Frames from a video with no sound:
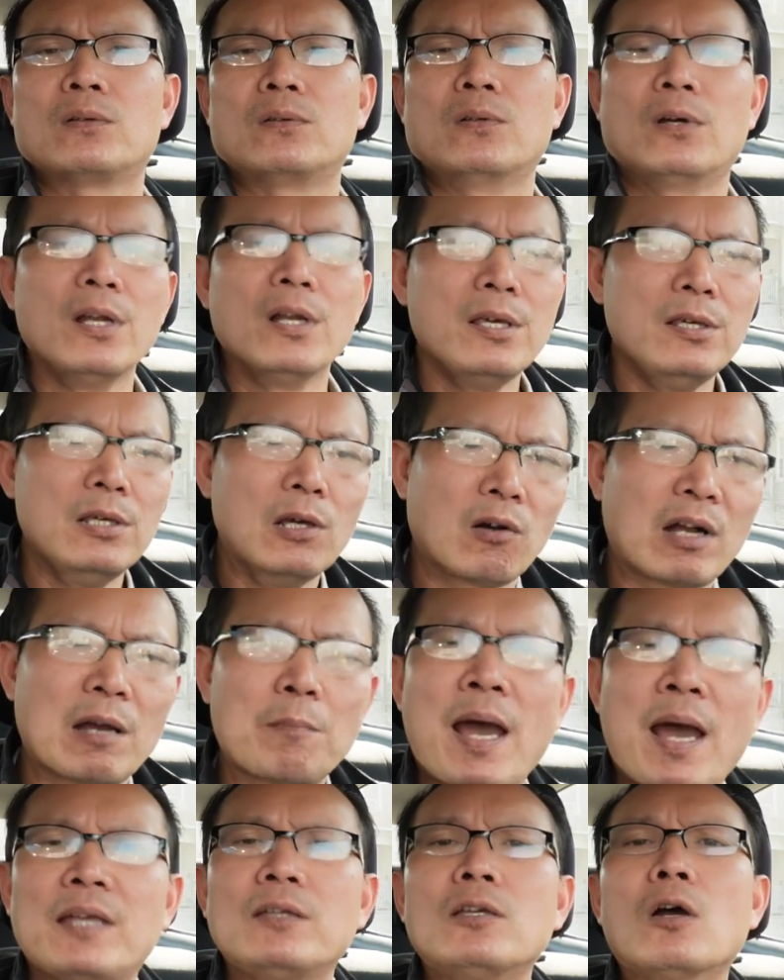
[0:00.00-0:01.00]
nó đi vô cái
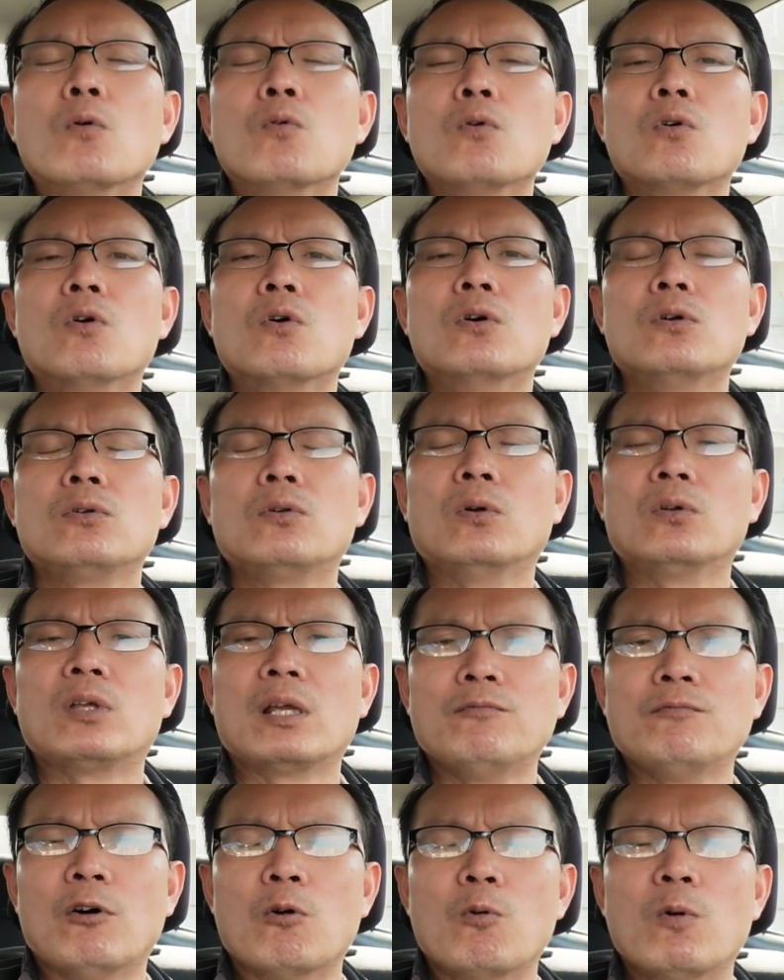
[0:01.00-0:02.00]
máy chủ của của
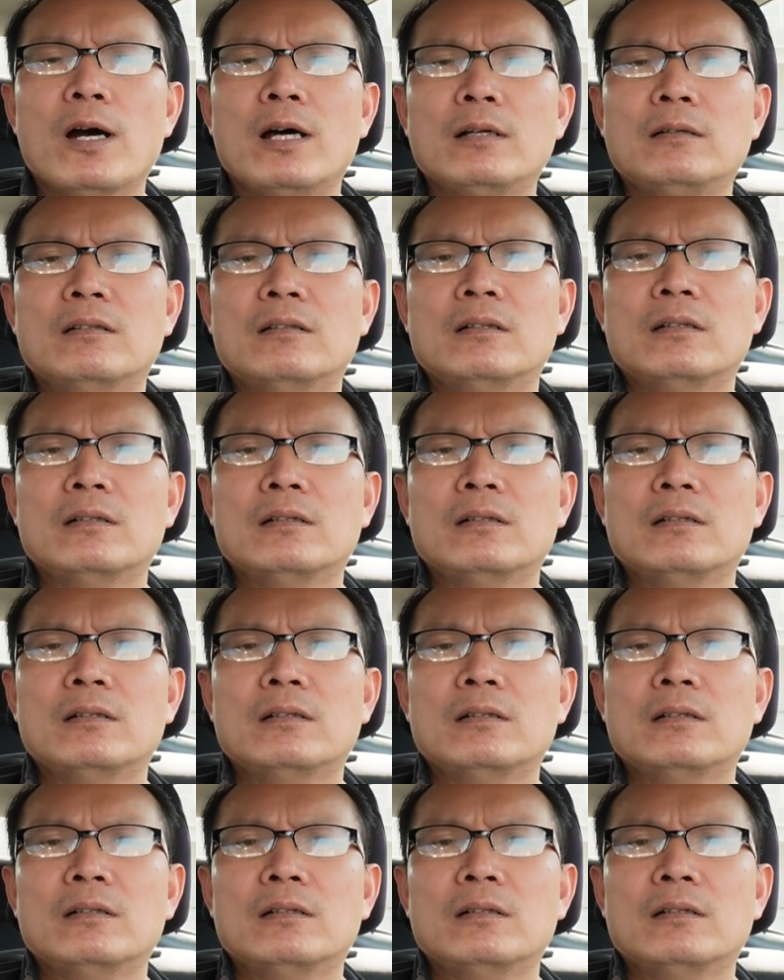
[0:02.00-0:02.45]
chính phủ hết